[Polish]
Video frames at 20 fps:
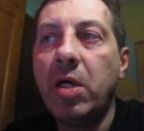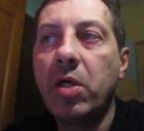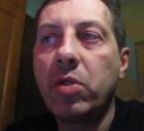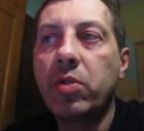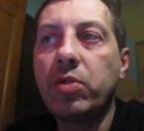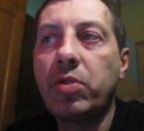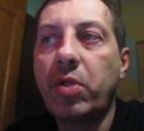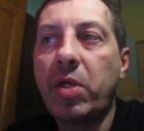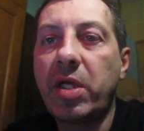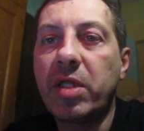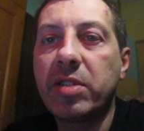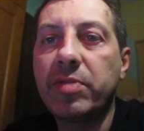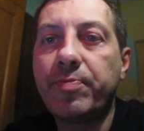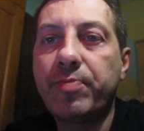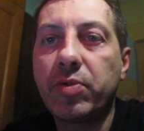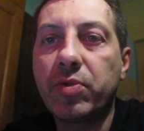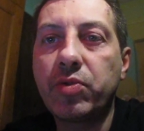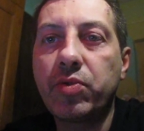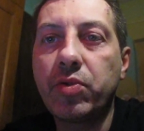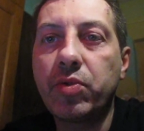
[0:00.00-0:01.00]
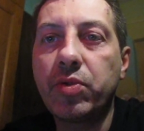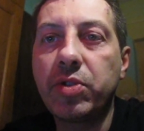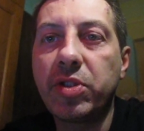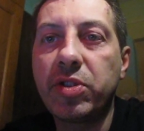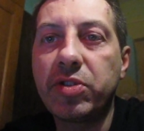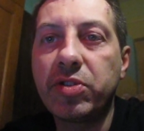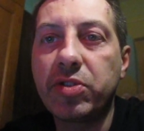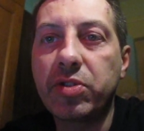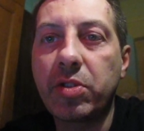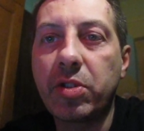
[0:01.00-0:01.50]
która jest po drugiej
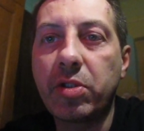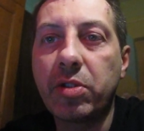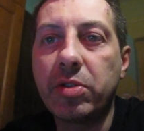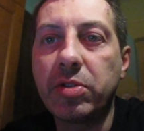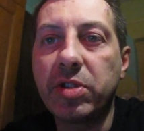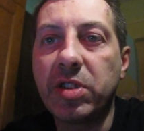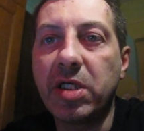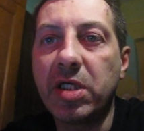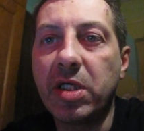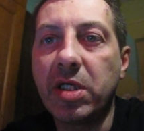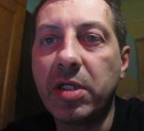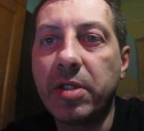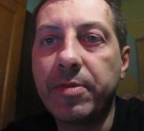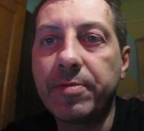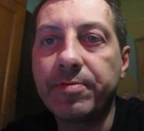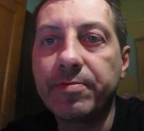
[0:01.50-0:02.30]
stronie